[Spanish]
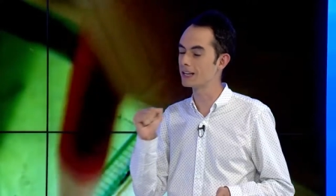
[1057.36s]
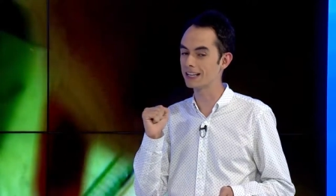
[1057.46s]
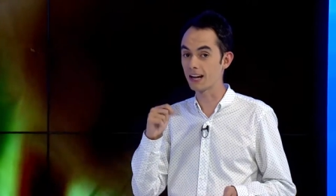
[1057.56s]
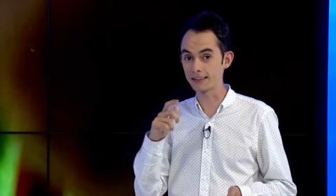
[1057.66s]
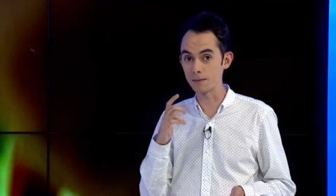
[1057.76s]
bien
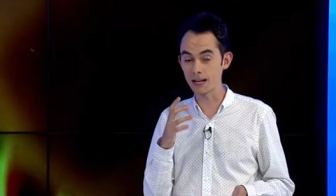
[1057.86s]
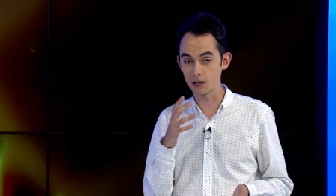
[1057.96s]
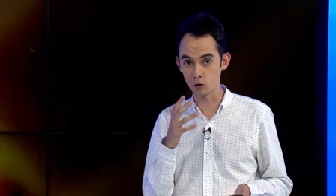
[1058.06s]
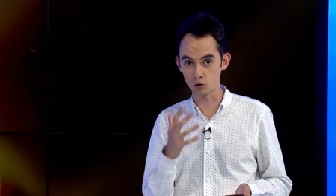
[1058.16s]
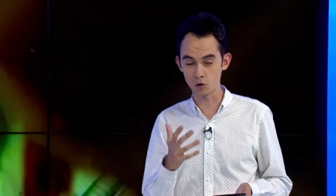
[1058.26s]
en el tema
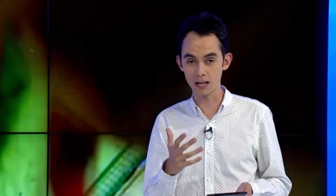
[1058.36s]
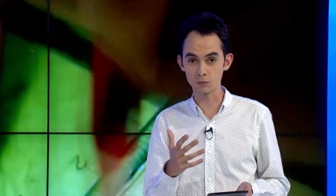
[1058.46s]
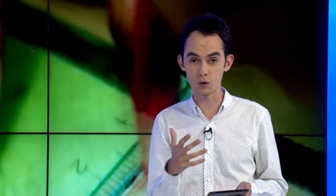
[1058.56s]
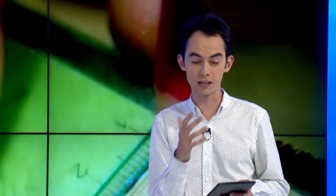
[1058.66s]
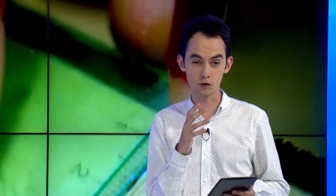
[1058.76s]
de consolas,
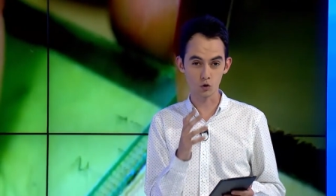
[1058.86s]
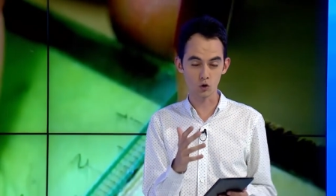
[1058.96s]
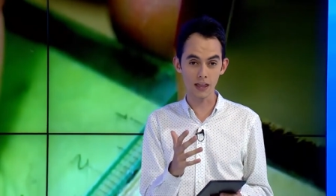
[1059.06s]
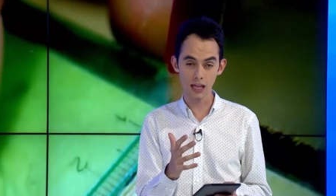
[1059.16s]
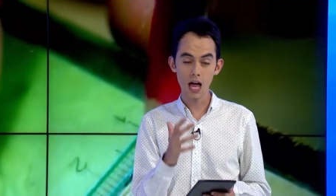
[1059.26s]
porque si
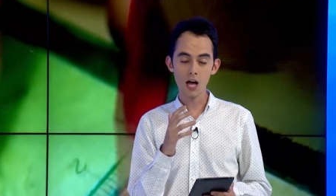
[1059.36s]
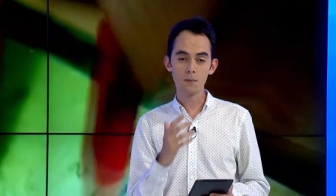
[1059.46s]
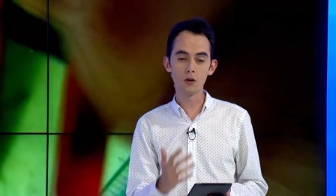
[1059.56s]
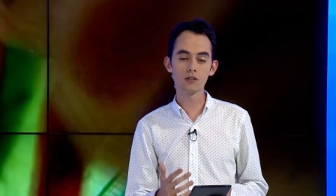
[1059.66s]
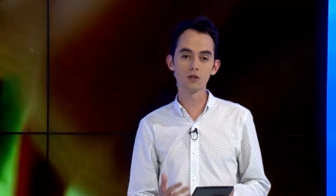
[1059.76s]
usted
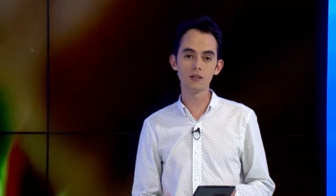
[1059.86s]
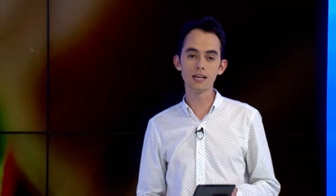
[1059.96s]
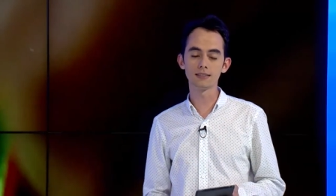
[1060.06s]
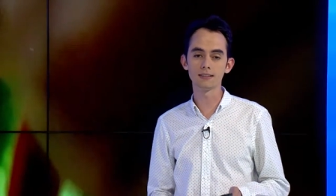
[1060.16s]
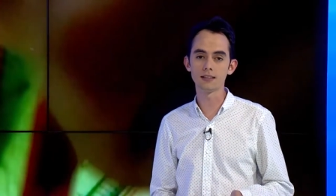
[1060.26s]
por esos
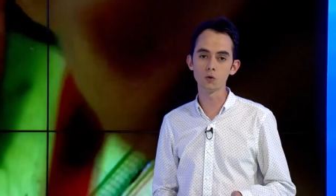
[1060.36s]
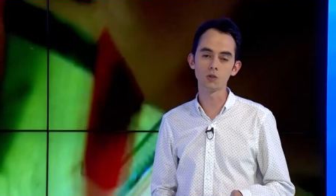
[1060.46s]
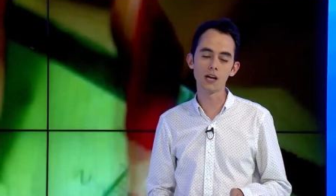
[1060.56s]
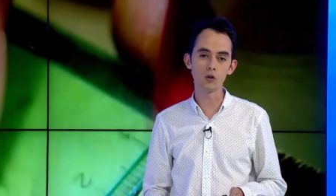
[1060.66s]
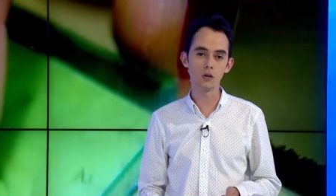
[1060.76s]
días está
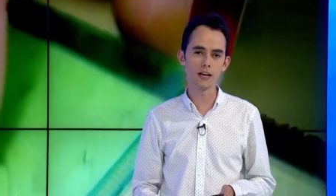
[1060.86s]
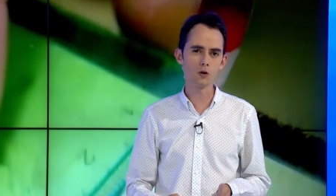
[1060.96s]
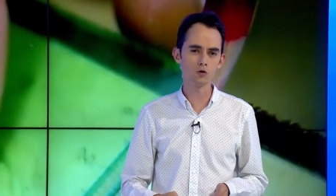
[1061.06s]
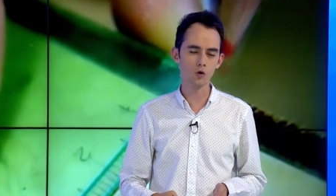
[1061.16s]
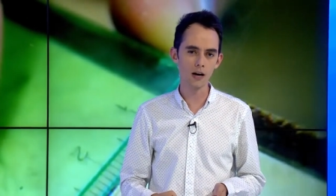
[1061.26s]
buscando qué
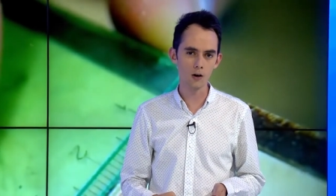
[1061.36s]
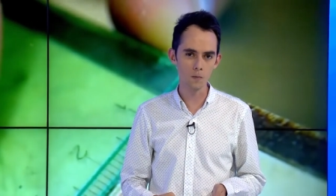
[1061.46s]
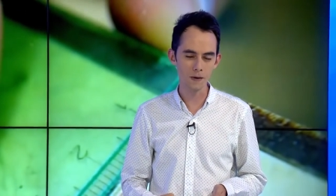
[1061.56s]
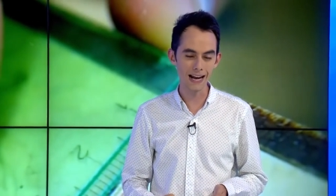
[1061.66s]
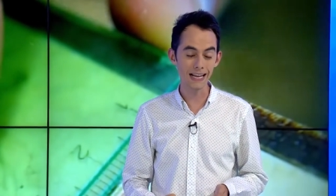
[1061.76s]
consola
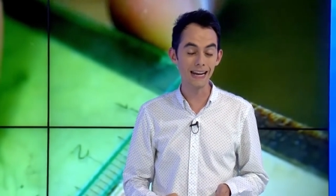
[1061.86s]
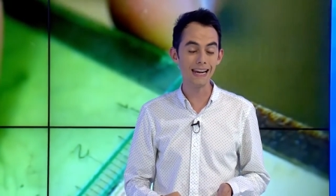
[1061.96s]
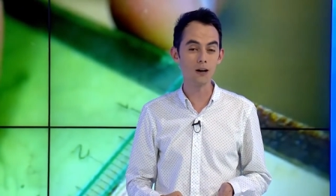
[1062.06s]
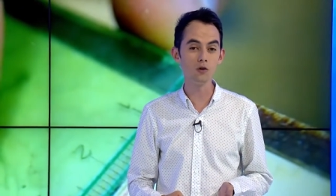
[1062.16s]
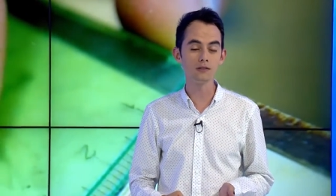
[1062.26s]
comprar,
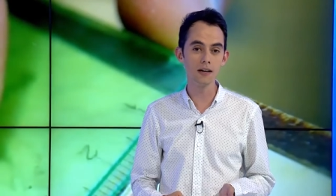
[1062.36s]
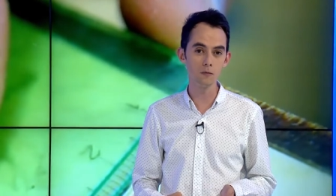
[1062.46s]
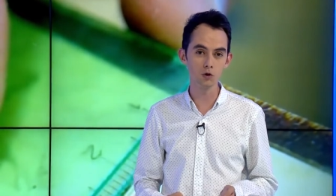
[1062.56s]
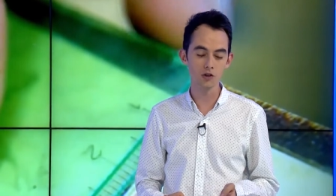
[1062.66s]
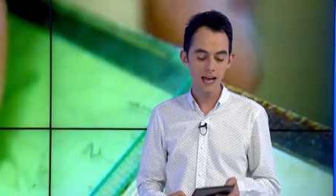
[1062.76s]
le
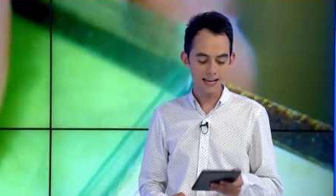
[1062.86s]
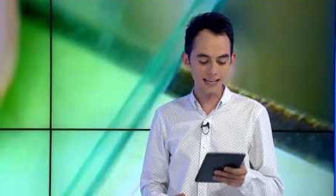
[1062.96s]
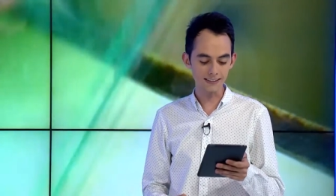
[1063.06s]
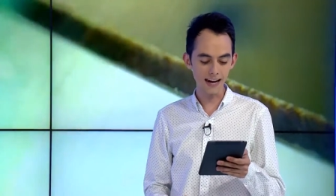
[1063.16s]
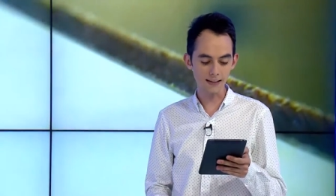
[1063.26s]
contamos
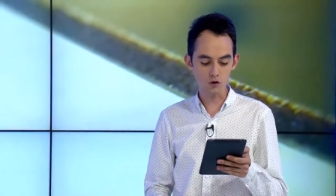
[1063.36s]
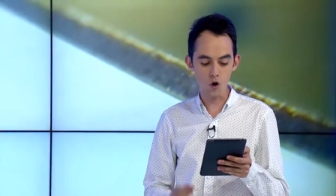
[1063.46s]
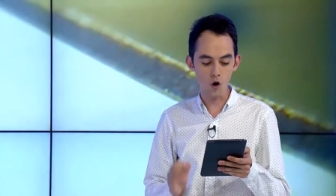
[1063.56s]
que se lanzó